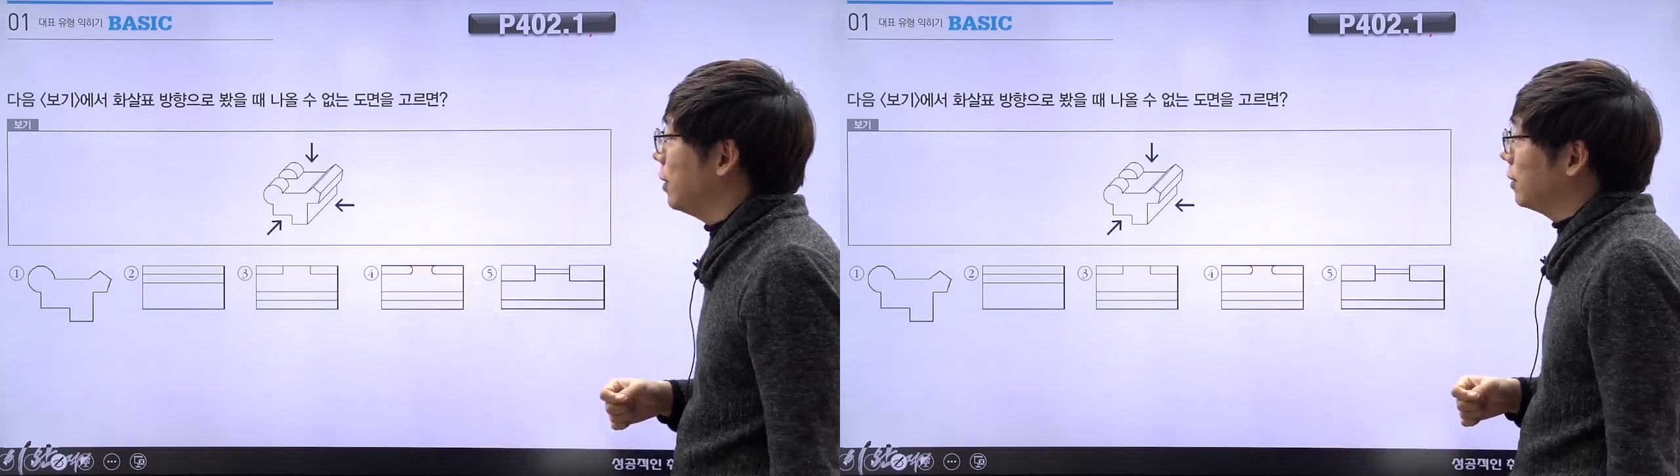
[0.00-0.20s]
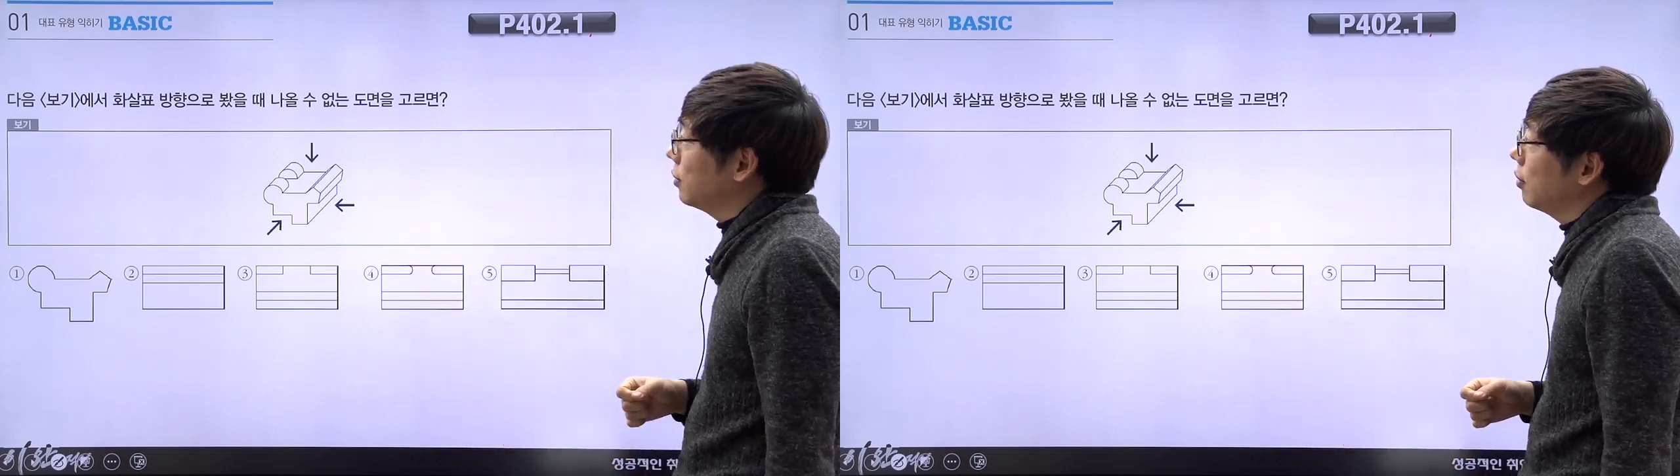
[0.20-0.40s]

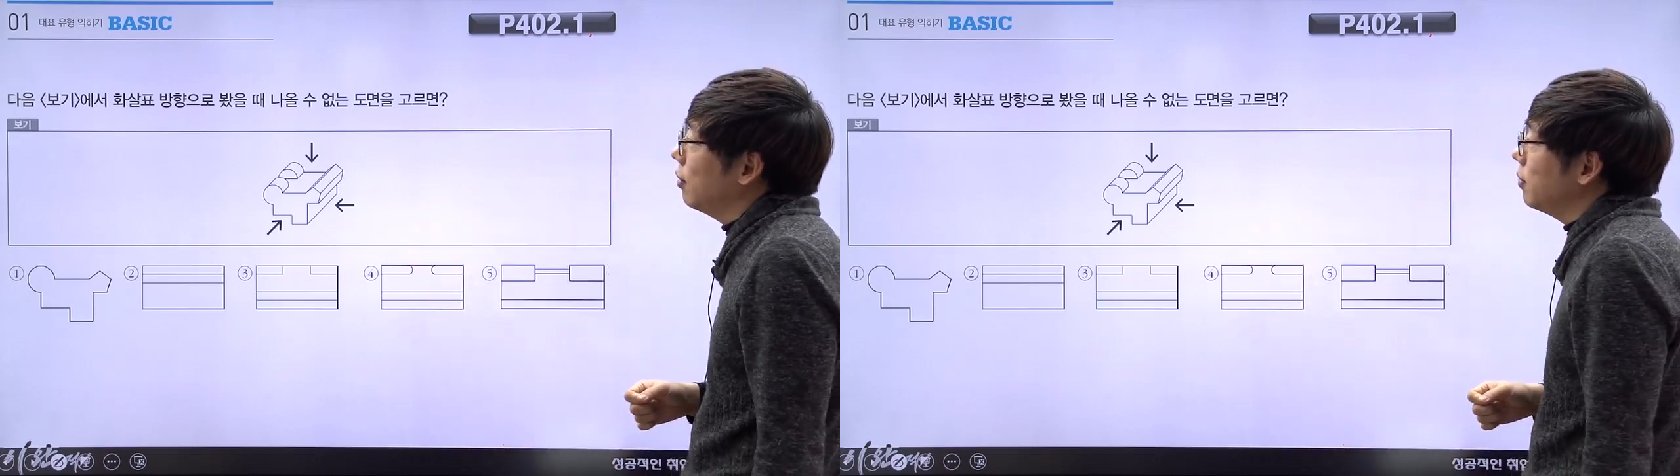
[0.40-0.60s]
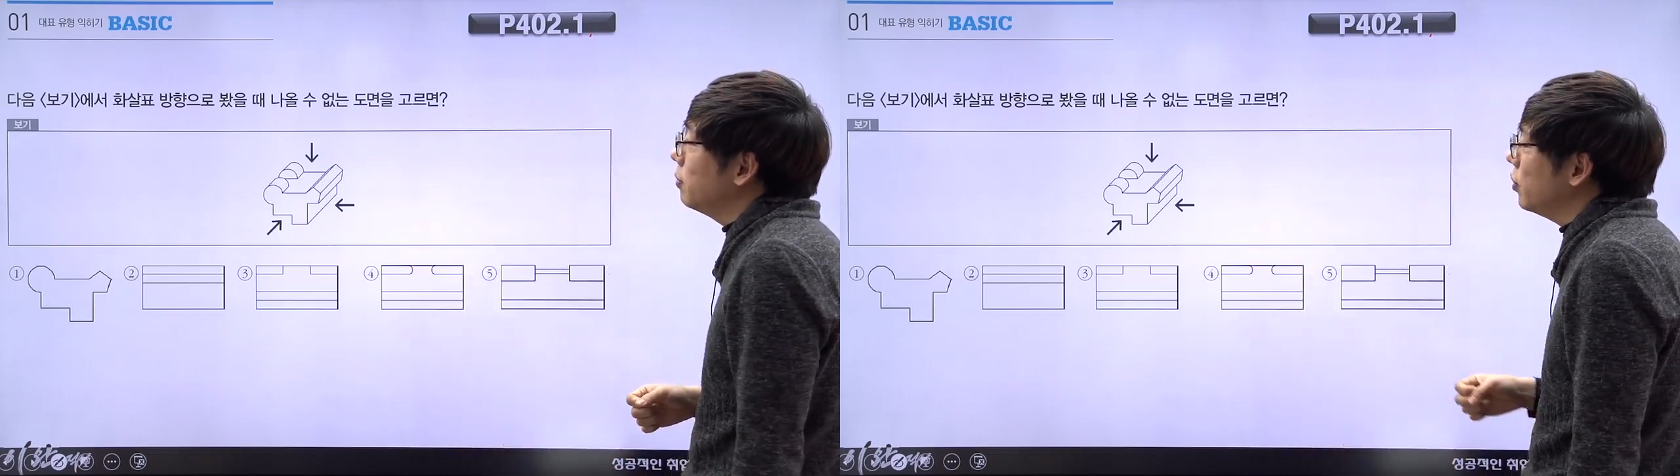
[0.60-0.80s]

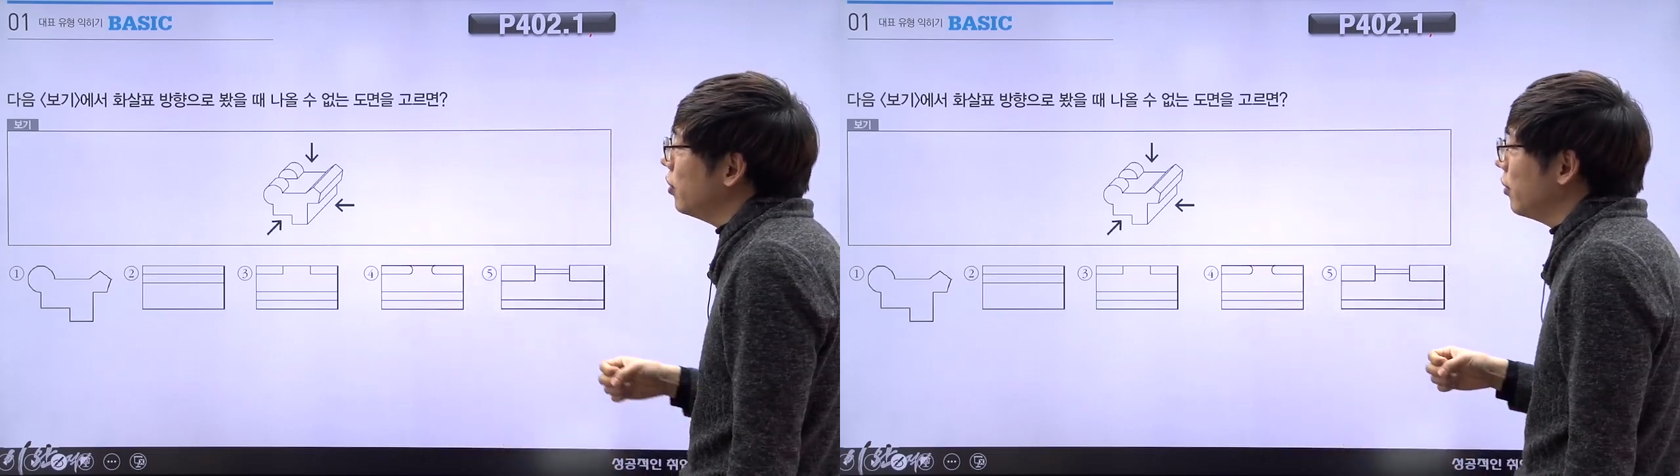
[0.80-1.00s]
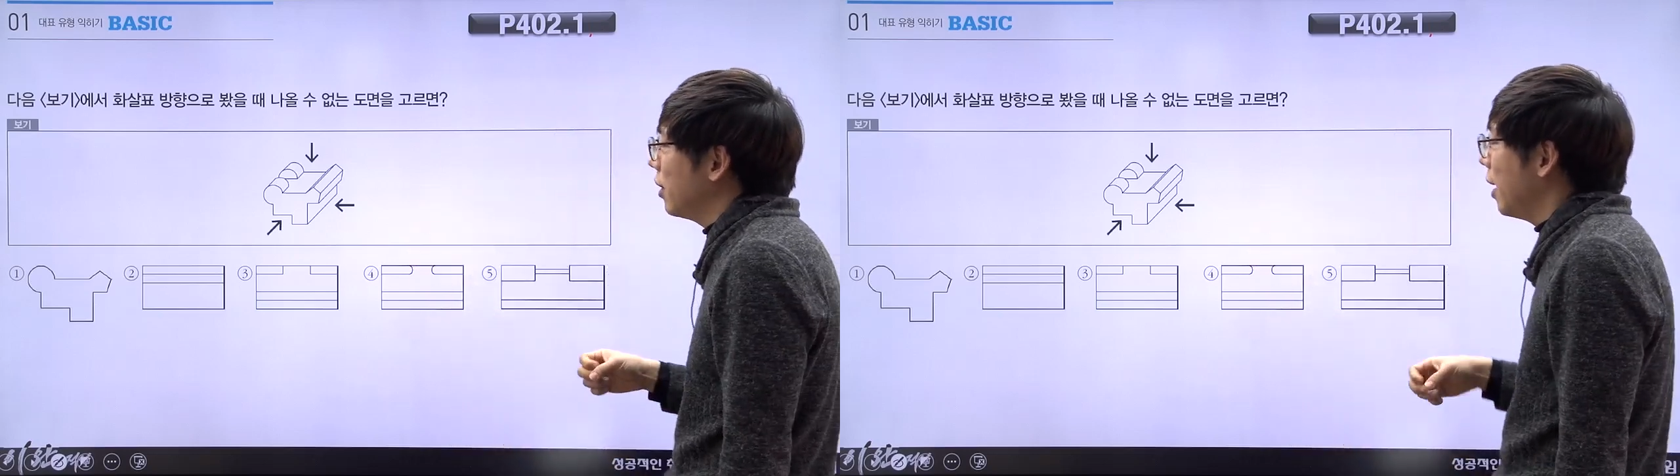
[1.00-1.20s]
있어.
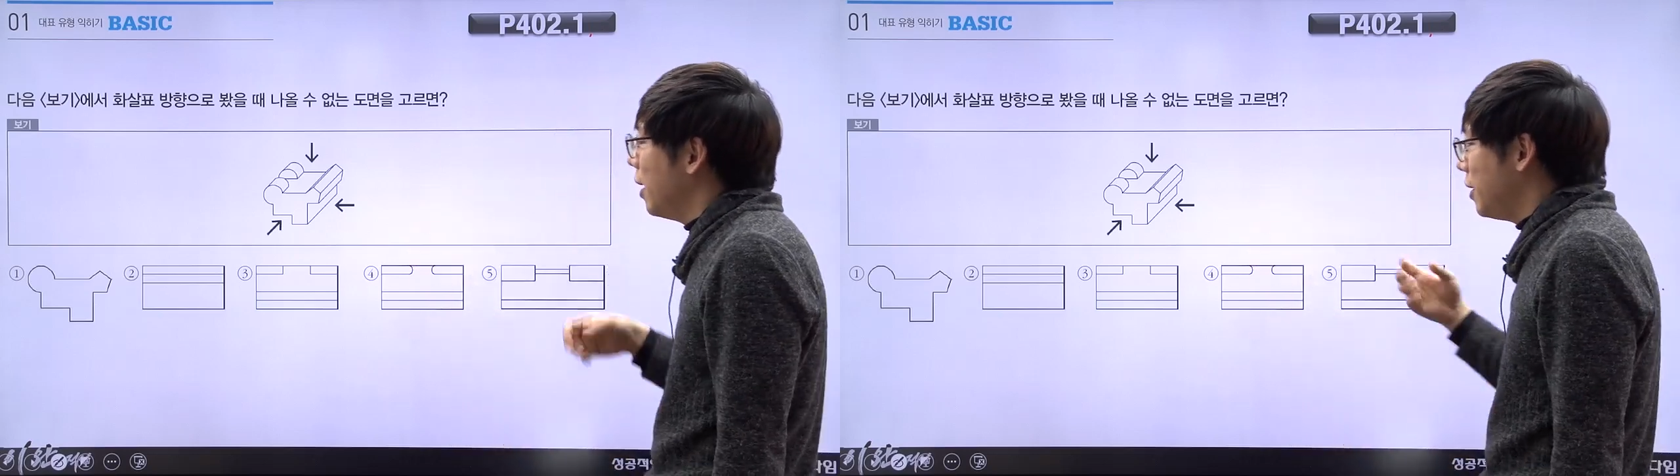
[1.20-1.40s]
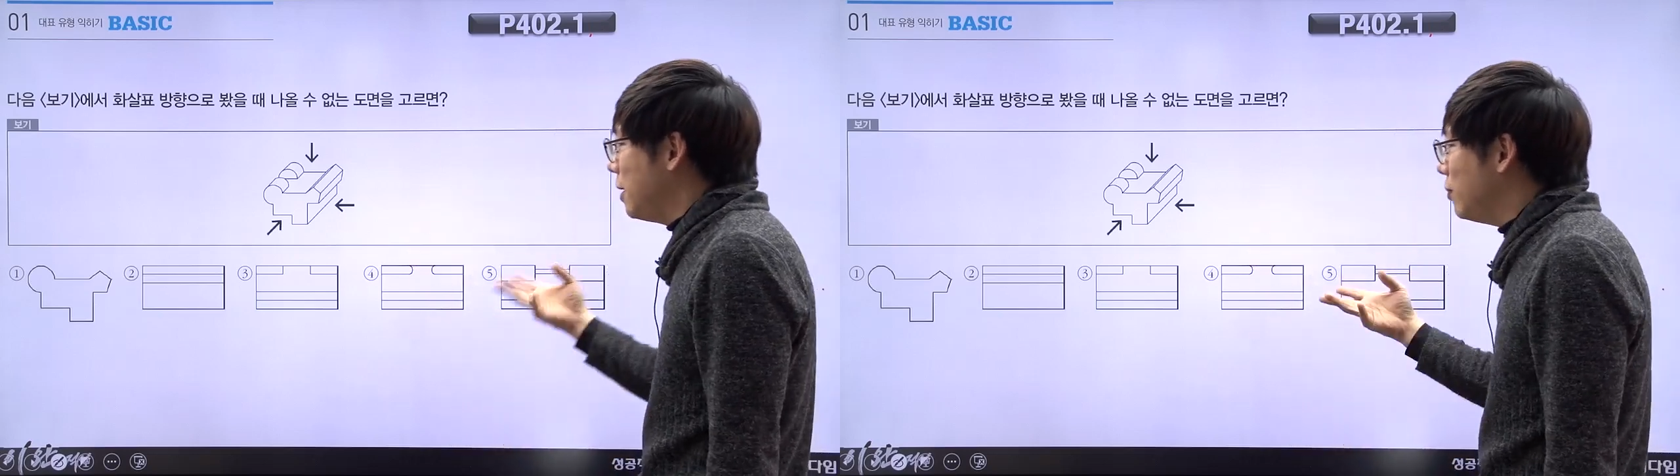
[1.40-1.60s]
그러면은
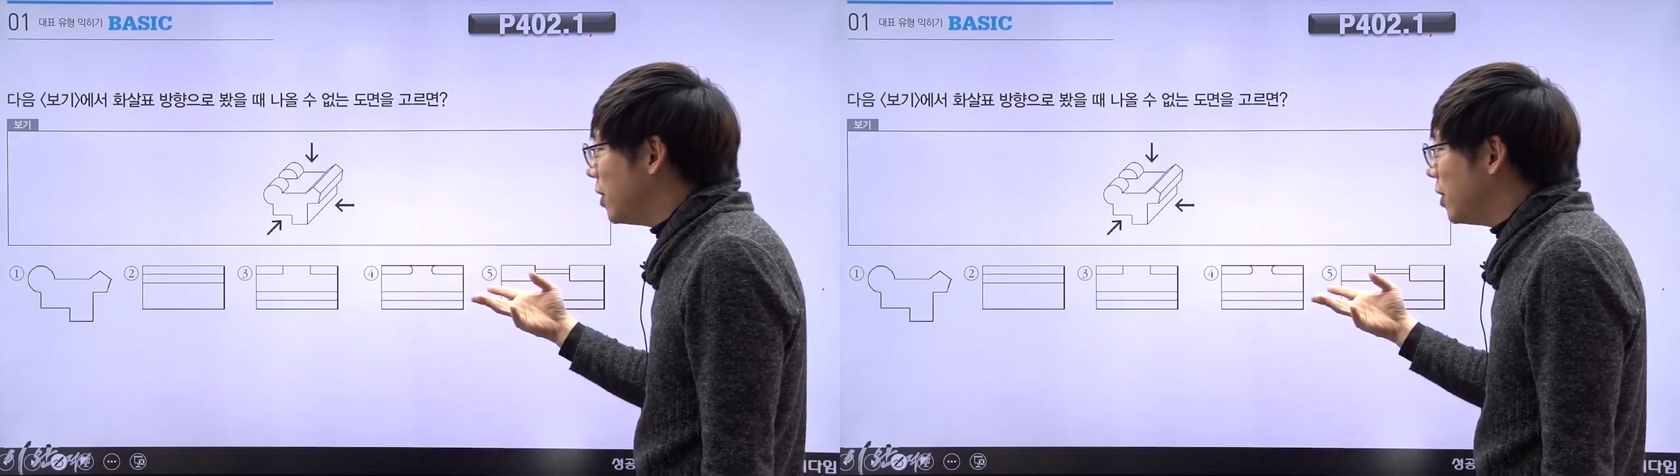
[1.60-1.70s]
이